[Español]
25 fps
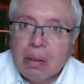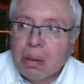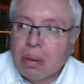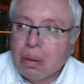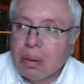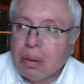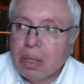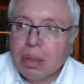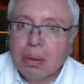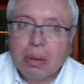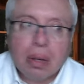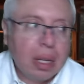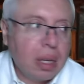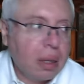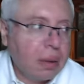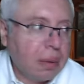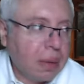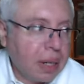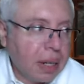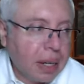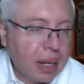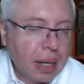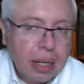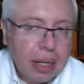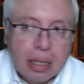Yo no llego a
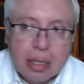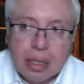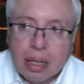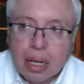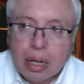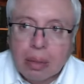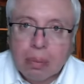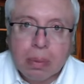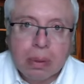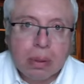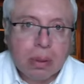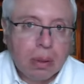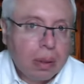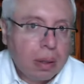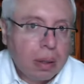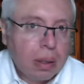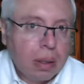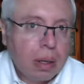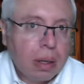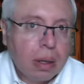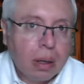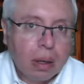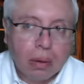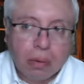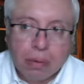evangelizar, pues yo a
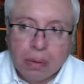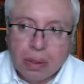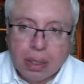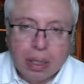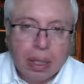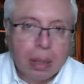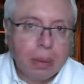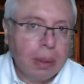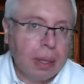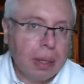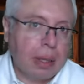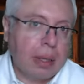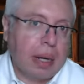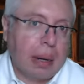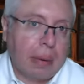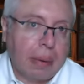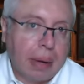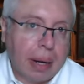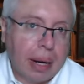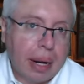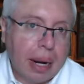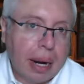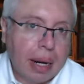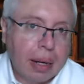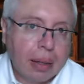la oficina voy a
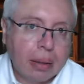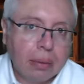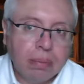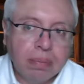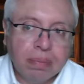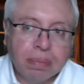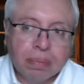trabajar.